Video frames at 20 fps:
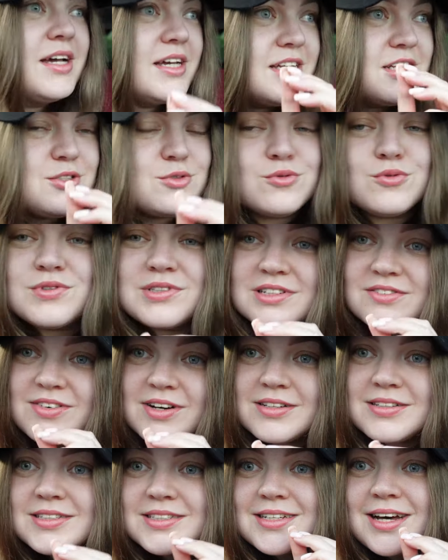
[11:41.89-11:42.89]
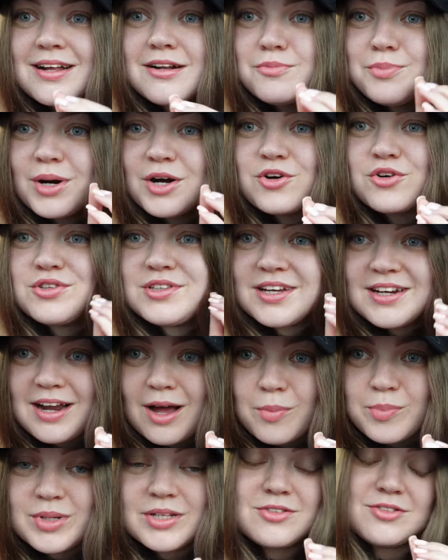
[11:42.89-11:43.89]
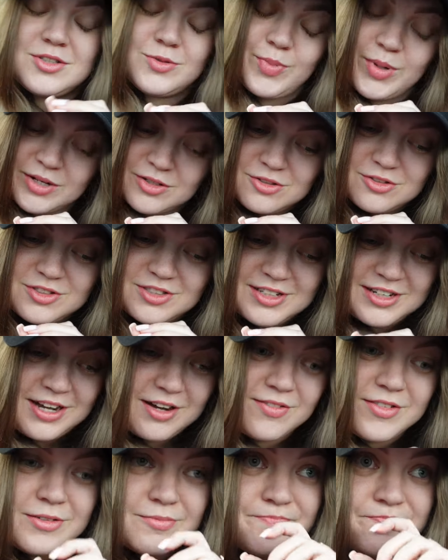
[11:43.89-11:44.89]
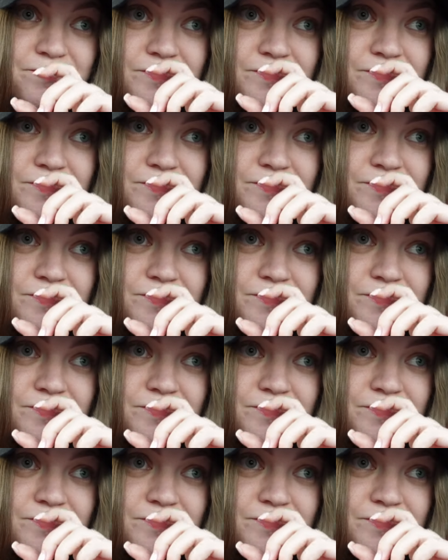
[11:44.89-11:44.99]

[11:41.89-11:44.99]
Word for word: jest uznawany za alpakoterapię. To jest bardzo ciekawe.